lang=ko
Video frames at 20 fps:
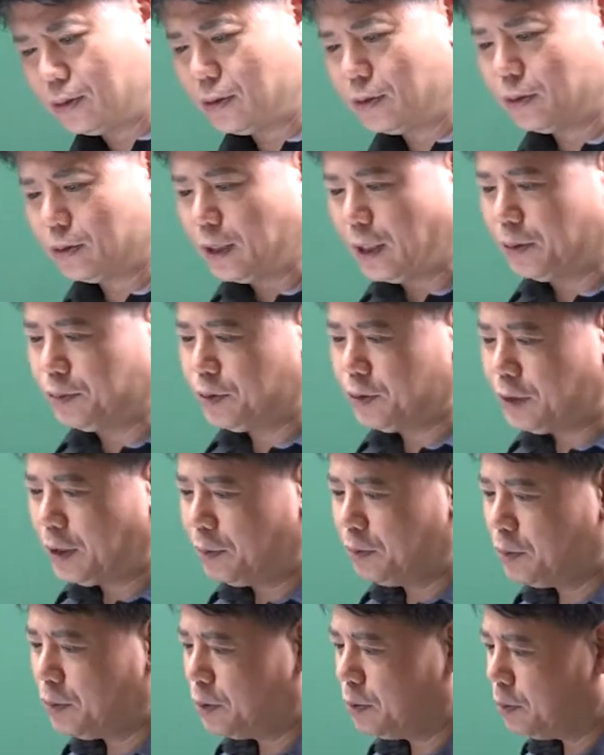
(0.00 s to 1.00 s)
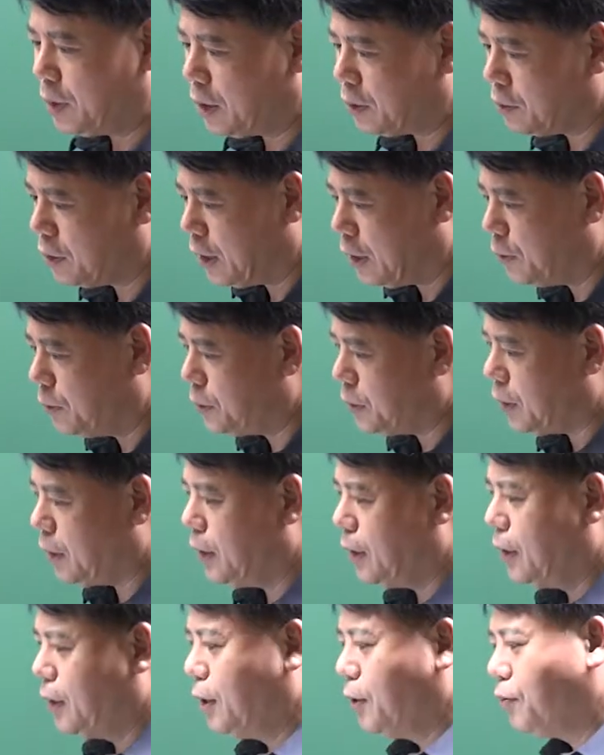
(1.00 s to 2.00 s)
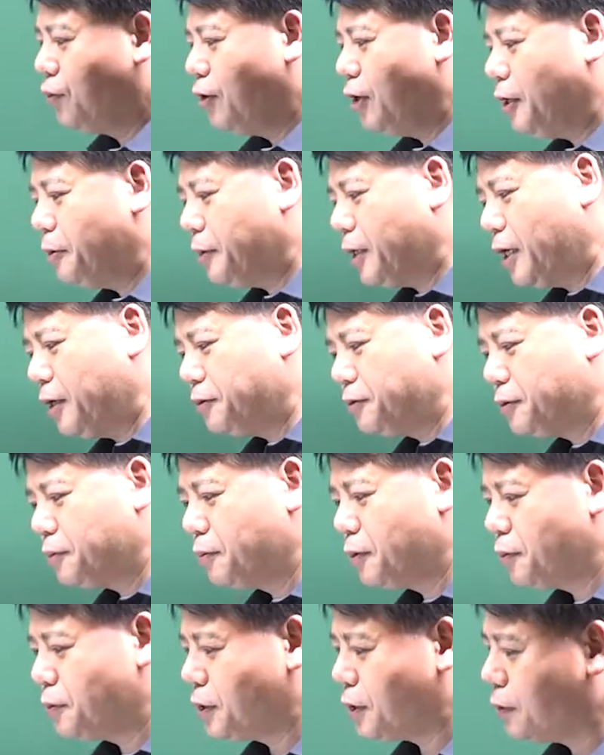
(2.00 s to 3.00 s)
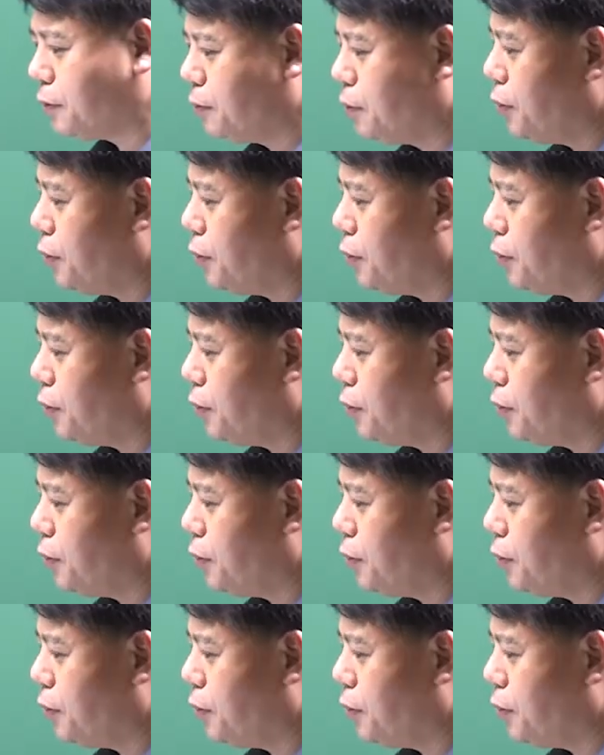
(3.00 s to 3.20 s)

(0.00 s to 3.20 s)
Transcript: 음, 답은 3번 바로 나오죠. 플레밍 연손 법칙은